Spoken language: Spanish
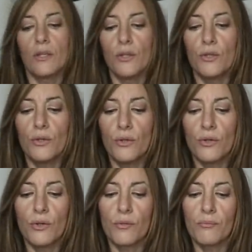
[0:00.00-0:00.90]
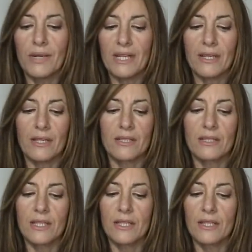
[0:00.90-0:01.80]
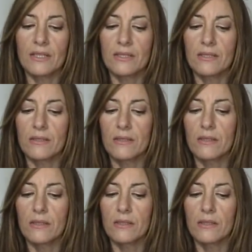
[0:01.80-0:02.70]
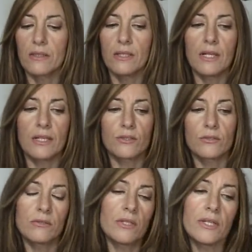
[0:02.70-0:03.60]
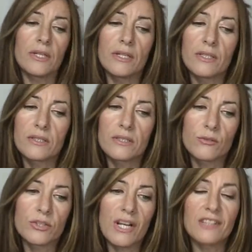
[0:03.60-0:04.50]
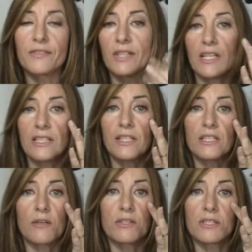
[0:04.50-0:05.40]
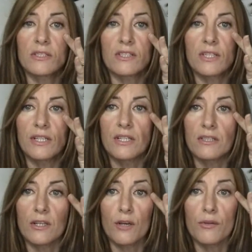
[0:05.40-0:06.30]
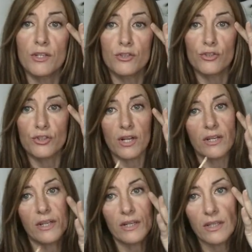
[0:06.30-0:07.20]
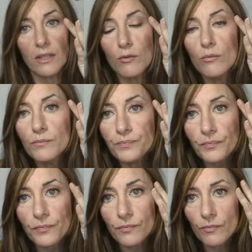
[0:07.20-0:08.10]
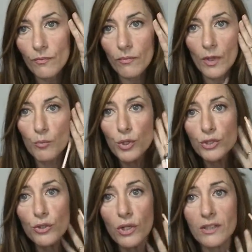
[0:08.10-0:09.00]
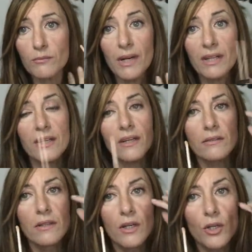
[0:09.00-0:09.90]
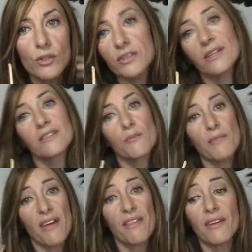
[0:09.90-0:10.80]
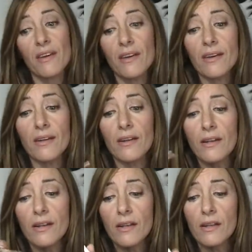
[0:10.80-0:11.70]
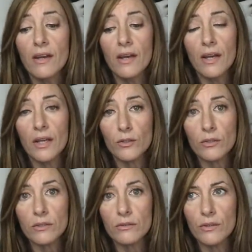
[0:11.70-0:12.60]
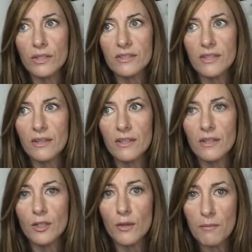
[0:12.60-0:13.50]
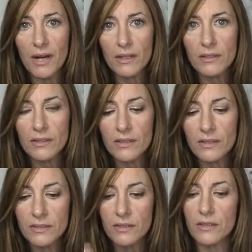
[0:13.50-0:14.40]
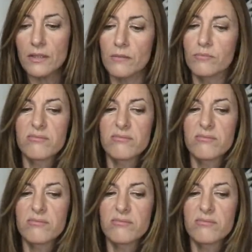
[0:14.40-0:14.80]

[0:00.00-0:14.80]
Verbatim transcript: no marca las líneas de las, de, o sea, las finas líneas, veces Estas líneas que a veces nos salen aquí, pues no las marcan, cosa que sí me hace el, corrector este de, de MAC, que es el